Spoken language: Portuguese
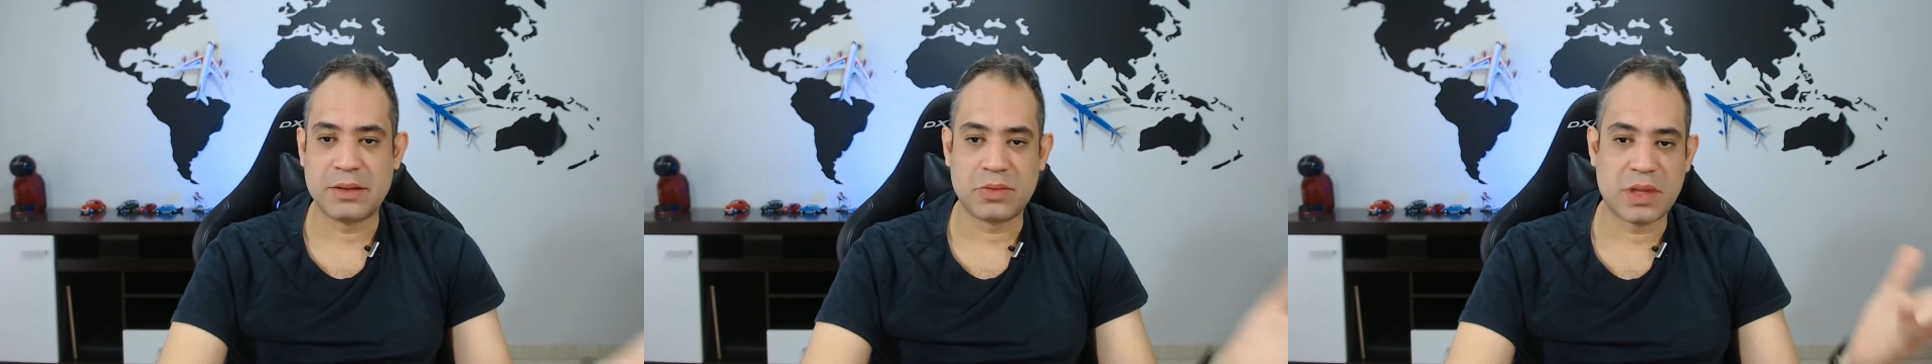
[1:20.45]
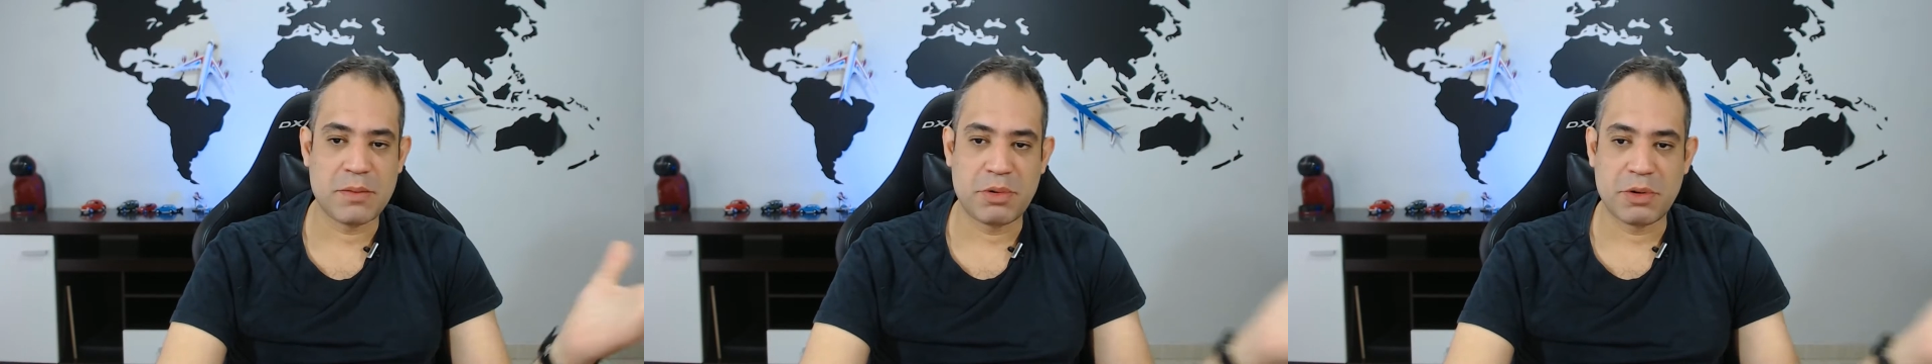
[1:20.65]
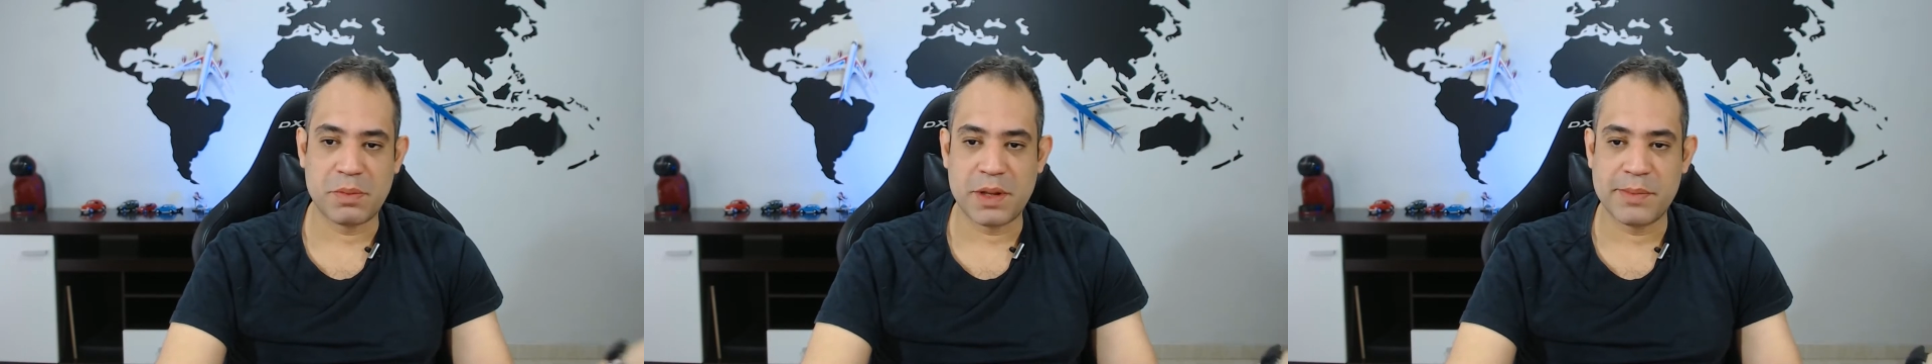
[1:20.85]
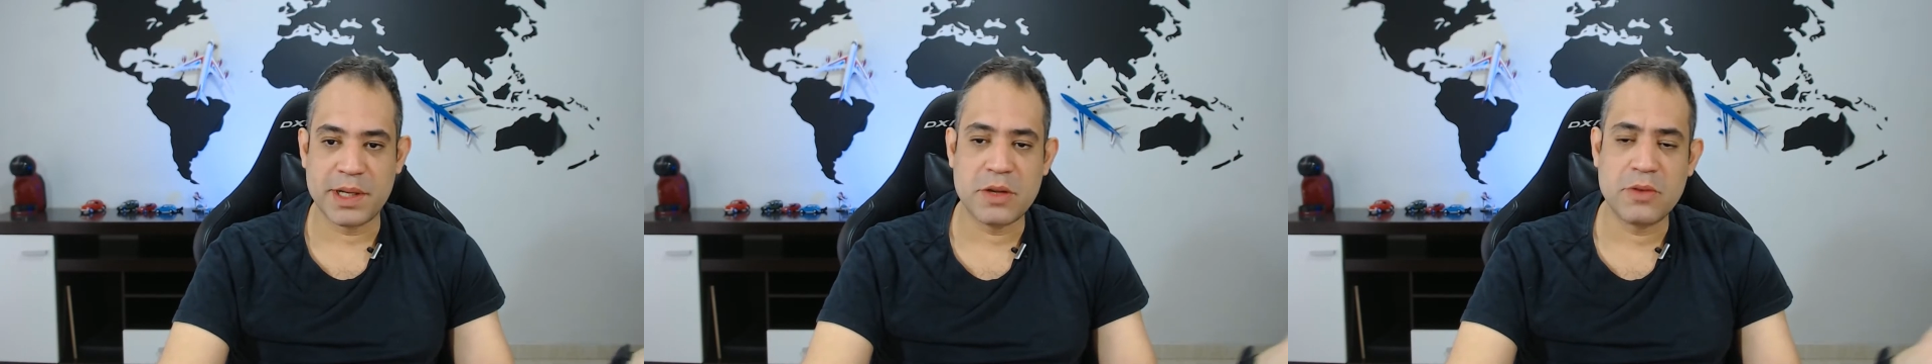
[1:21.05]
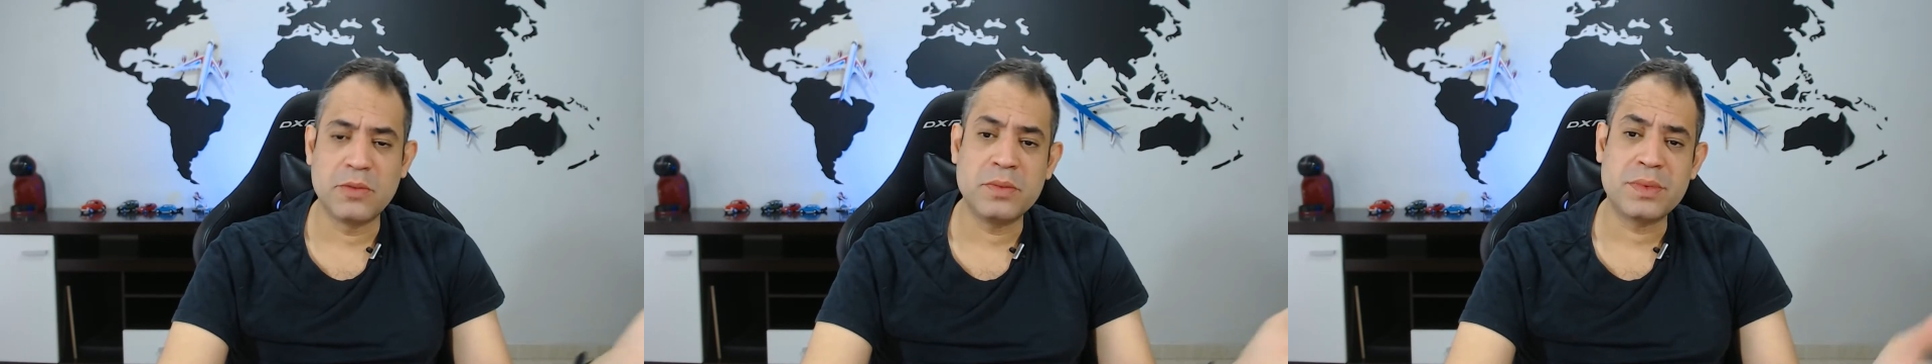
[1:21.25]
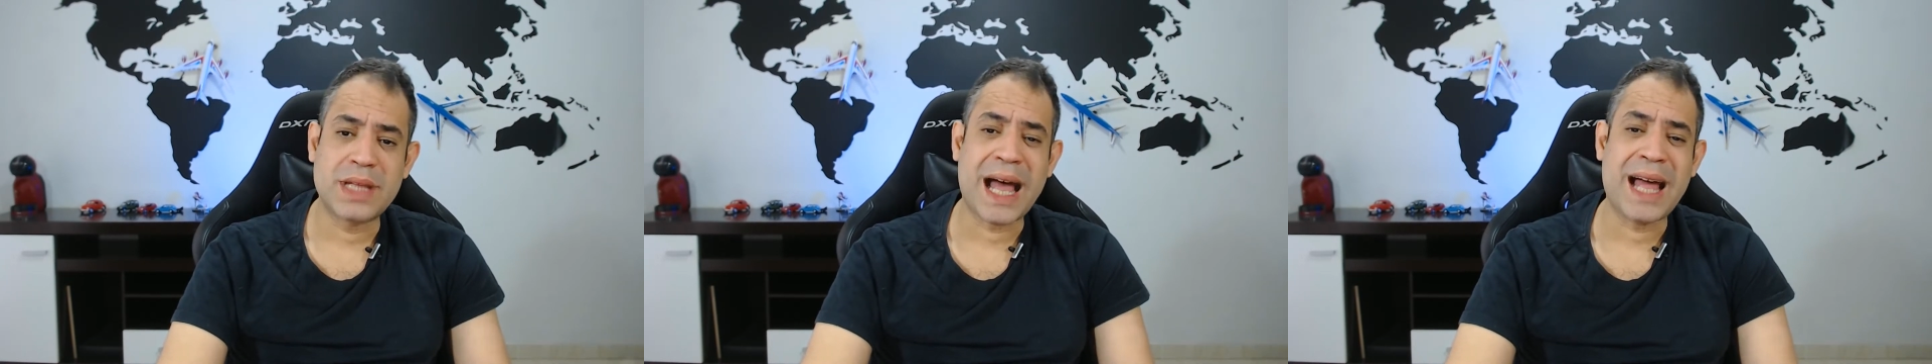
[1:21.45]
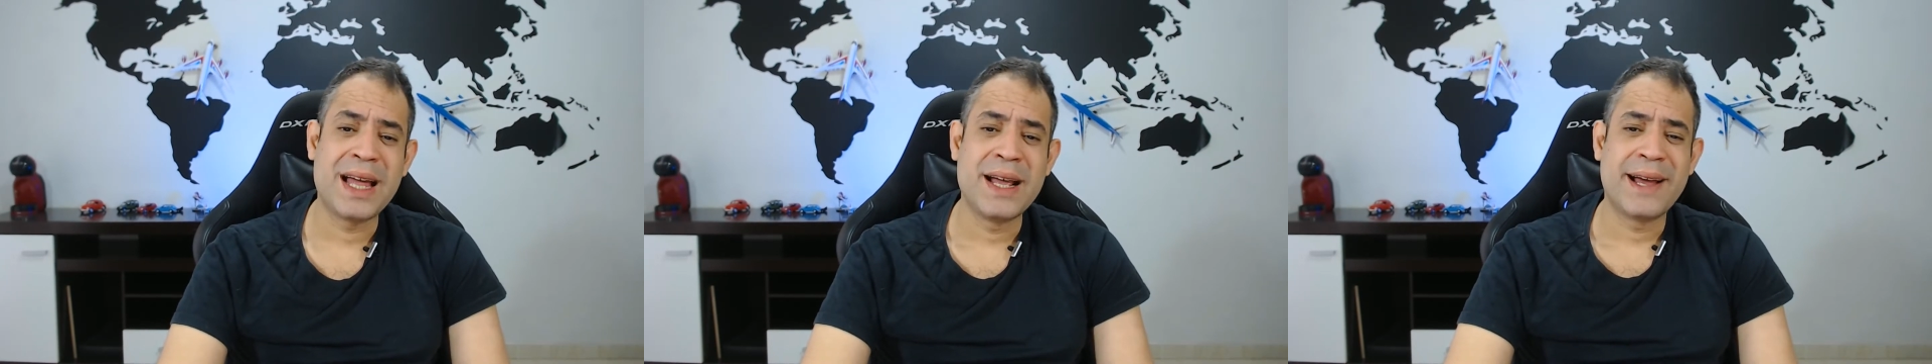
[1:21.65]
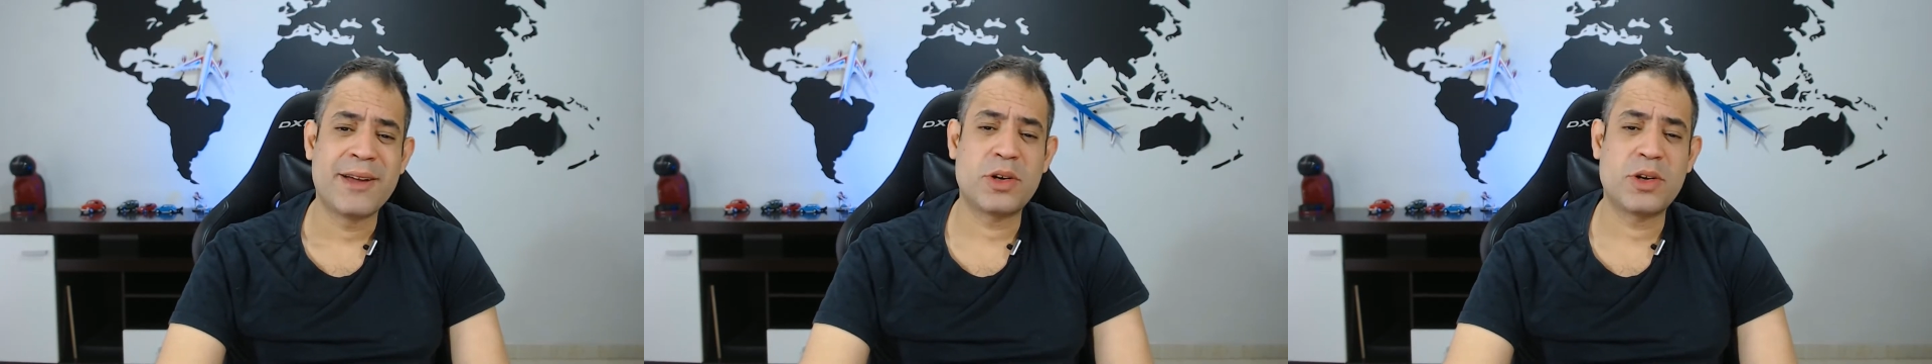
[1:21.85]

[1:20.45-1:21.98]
não tem problema nenhum, tá?